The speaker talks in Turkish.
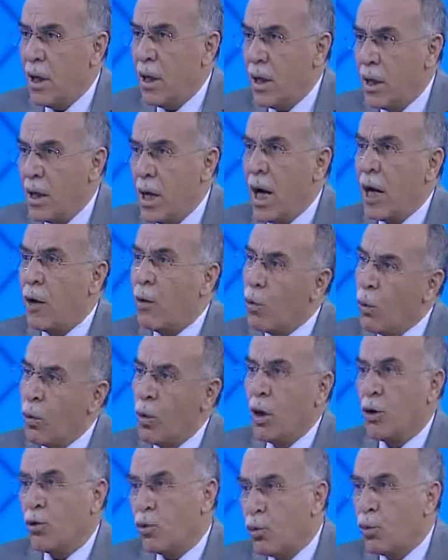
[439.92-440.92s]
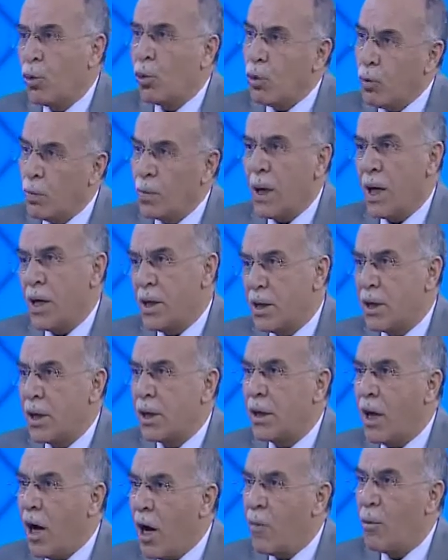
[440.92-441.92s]
Yani una su döküp de aynı
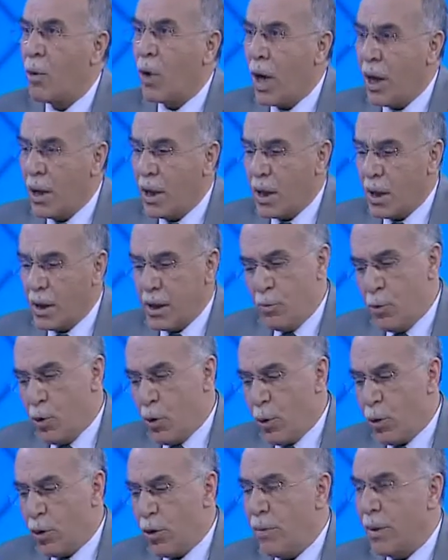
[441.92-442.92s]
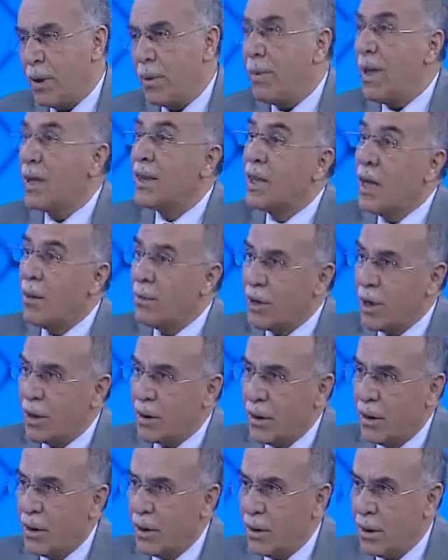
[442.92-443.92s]
şekilde hamur haline getirmiyor götürmedim. Nasıl yapacaksın?